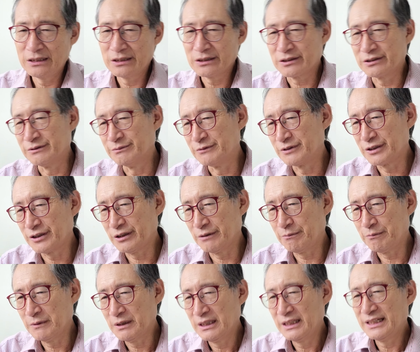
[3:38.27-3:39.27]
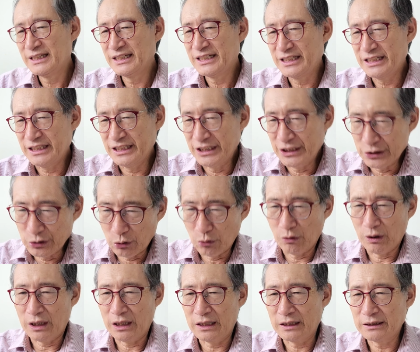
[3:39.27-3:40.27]
그 무렵
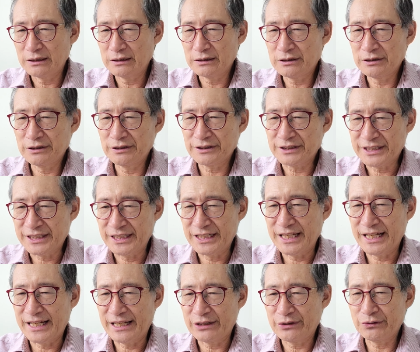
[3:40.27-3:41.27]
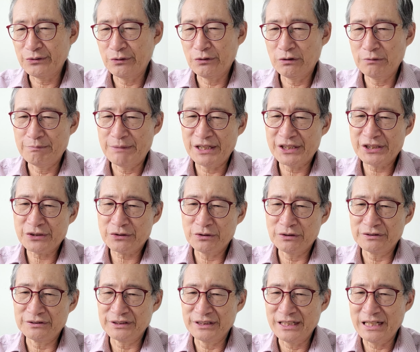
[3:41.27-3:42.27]
인도와 트르키에 또
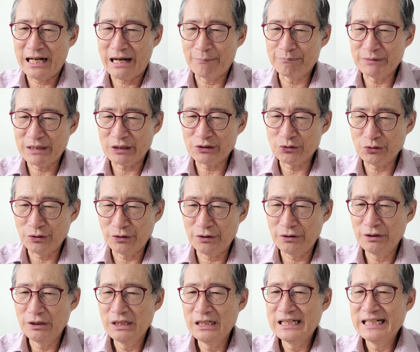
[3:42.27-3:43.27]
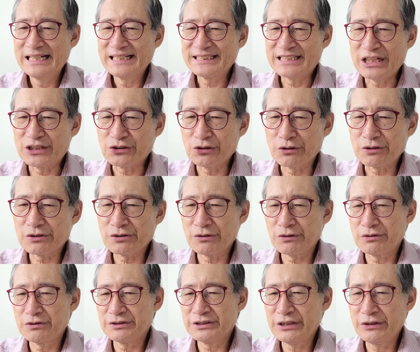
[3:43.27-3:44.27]
멕시코 등이 앞다퉈
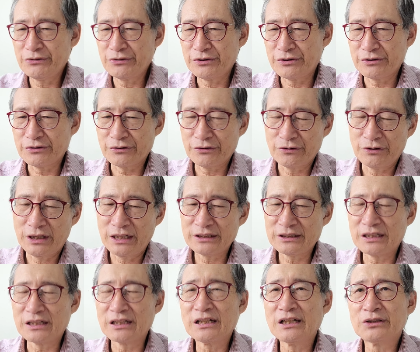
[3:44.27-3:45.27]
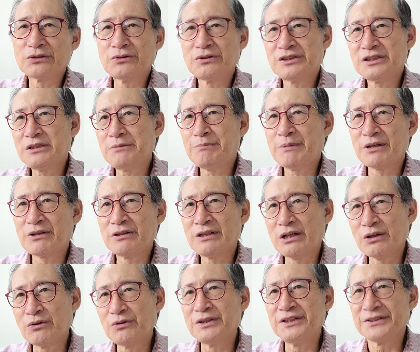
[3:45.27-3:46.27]
제철소를 세우려고 하다가 또 실패를
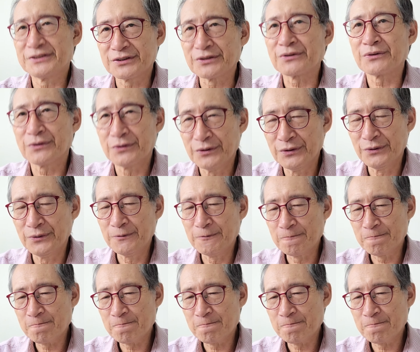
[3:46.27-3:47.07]
하고 있었고